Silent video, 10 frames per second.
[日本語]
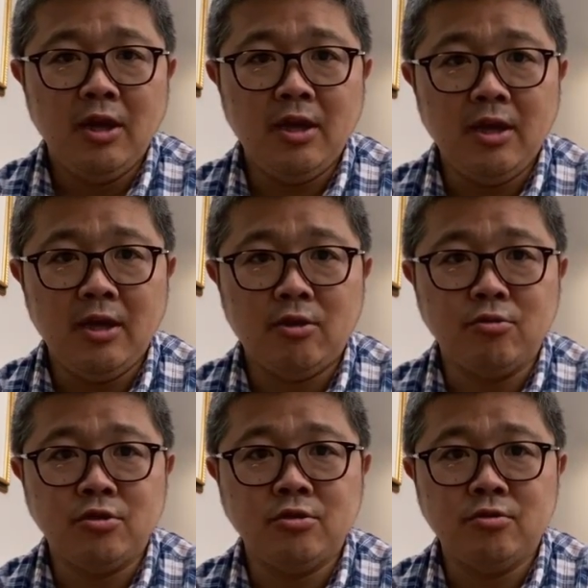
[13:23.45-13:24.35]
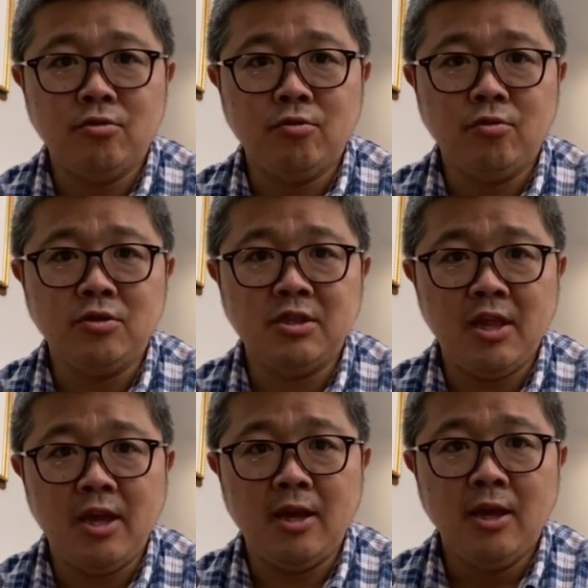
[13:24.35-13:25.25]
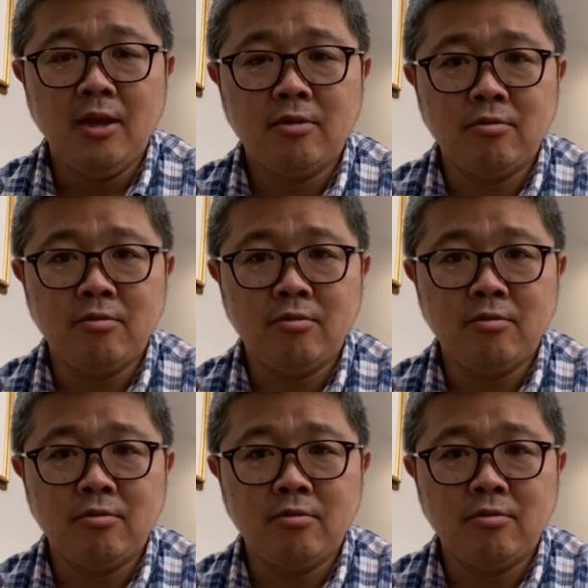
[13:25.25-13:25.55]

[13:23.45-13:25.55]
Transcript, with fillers: えっ、ー、と収納をして、